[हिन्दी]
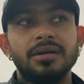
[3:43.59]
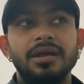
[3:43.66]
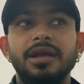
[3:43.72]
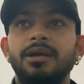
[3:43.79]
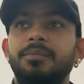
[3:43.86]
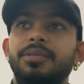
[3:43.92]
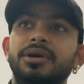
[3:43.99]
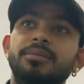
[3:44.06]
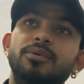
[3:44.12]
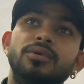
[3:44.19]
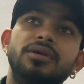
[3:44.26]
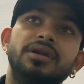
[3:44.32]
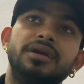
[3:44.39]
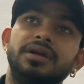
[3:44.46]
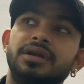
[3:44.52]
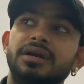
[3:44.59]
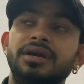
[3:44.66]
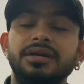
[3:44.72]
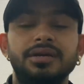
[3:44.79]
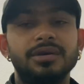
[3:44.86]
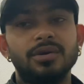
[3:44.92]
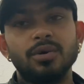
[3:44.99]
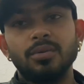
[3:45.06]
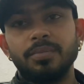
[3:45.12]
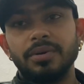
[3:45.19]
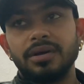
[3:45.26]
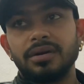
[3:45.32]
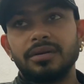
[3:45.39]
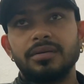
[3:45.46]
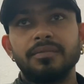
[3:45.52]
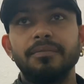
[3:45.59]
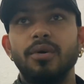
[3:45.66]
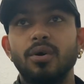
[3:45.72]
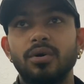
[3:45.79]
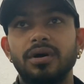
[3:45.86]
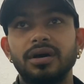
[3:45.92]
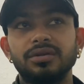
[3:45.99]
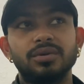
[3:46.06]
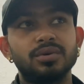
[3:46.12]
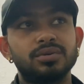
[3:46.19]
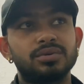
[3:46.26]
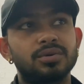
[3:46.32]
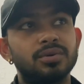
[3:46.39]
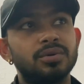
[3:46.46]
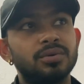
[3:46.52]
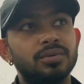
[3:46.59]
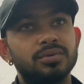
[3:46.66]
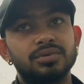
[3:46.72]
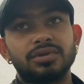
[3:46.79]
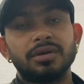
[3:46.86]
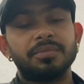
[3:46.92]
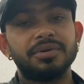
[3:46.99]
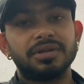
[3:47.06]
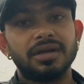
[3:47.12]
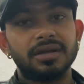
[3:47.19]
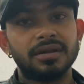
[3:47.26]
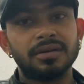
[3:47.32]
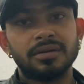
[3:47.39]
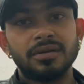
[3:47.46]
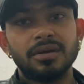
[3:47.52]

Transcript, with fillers: एक पिटबुल ने ये लड़की के ऊपर भौंका तो उसको उसके पिता ने